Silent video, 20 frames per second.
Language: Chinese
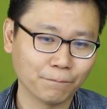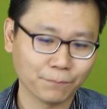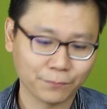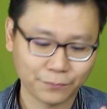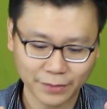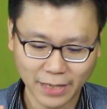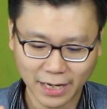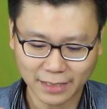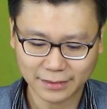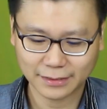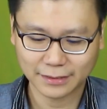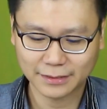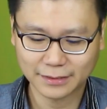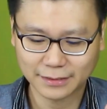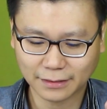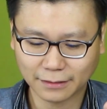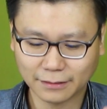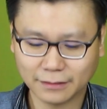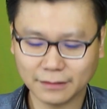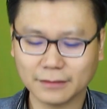纳吉
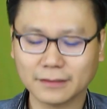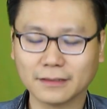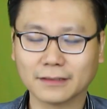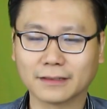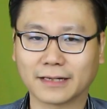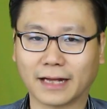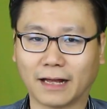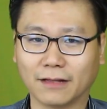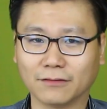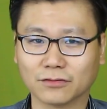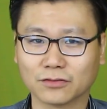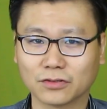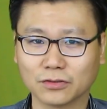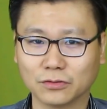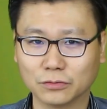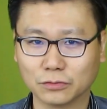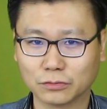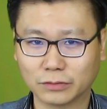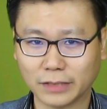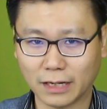真的感
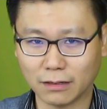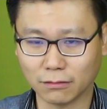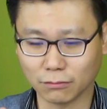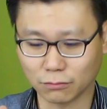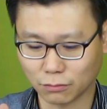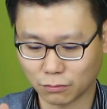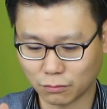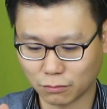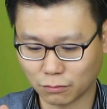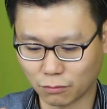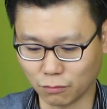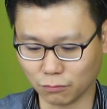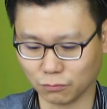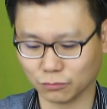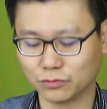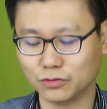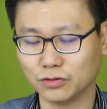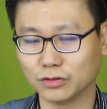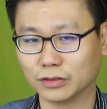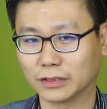受到恐
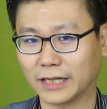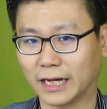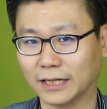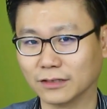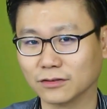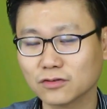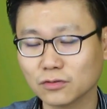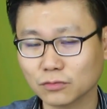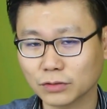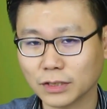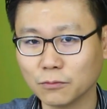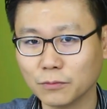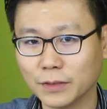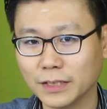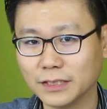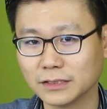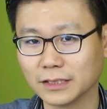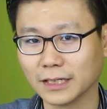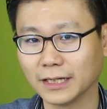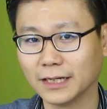惧，感受到威
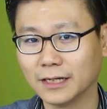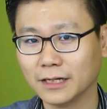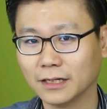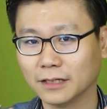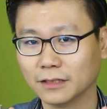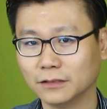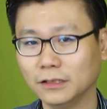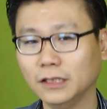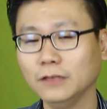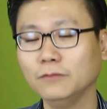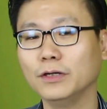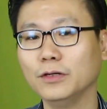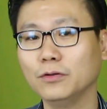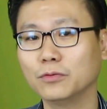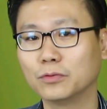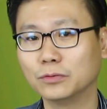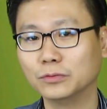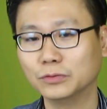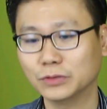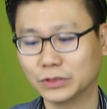胁，认为
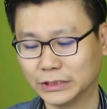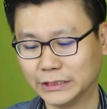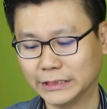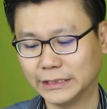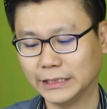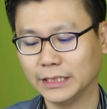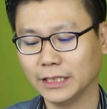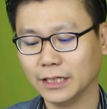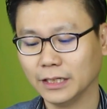胡斯尼